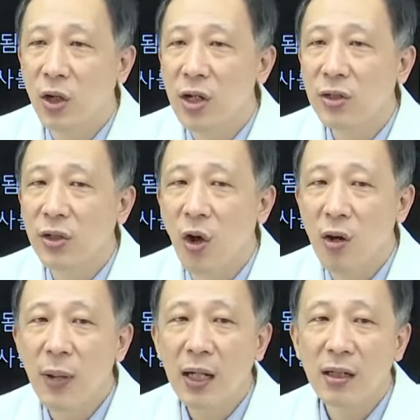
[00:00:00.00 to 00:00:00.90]
전립선이
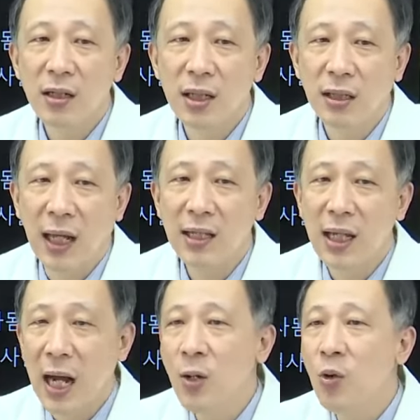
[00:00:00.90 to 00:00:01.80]
얼마나 큰지
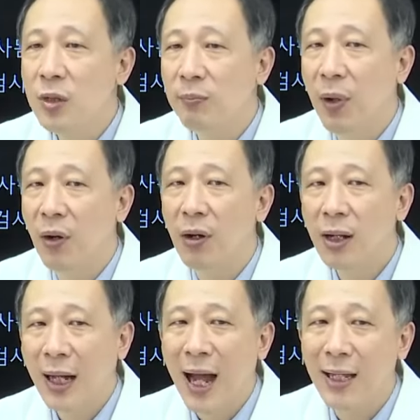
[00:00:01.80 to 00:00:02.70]
단지 알고
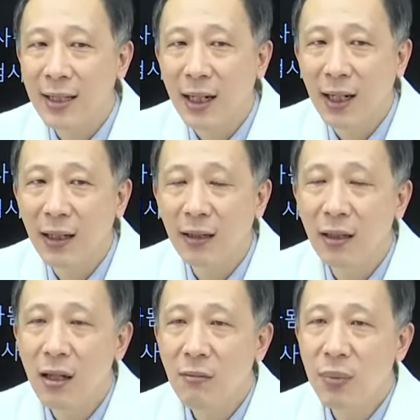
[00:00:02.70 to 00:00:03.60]
싶어가 아니라
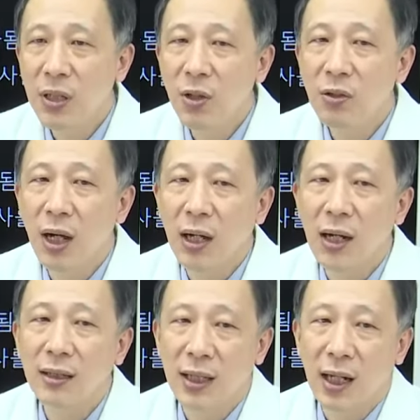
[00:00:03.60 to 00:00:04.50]

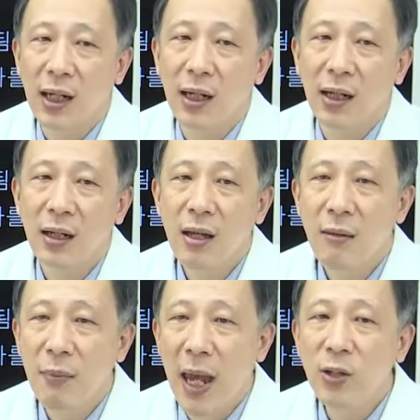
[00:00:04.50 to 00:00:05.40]
비뇨기과 의사가
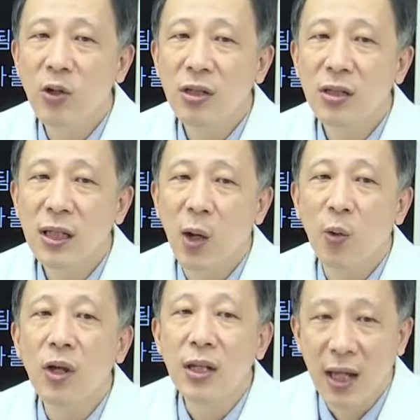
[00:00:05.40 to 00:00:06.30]
배뇨
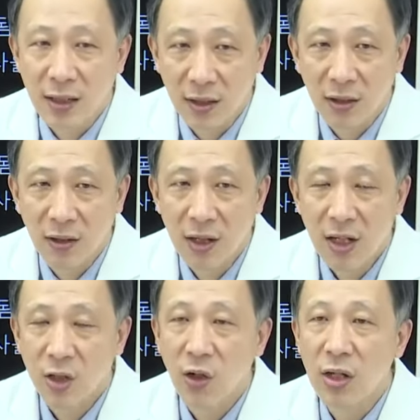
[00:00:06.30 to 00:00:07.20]
증상으로 인해서
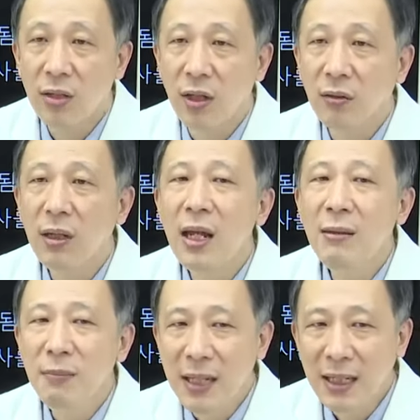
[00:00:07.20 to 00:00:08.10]
전립선
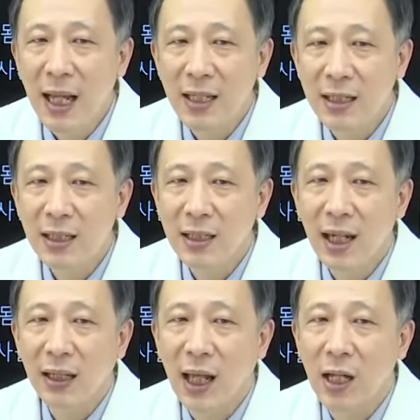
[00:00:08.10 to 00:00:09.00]

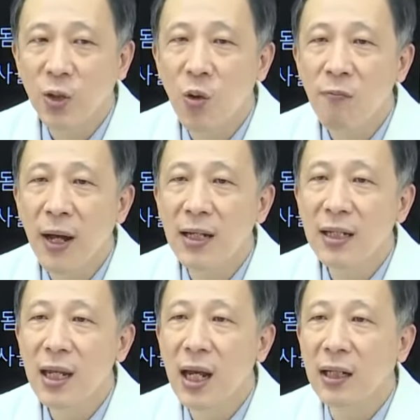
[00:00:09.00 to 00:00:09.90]
비대증에 대한 초음파를
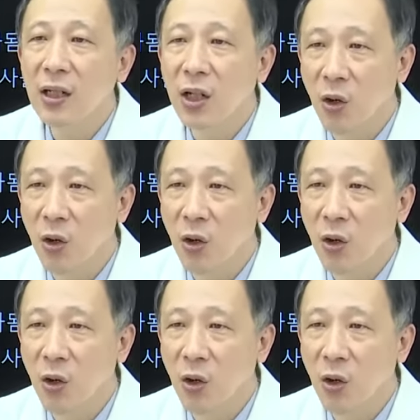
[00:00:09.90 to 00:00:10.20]
시행하는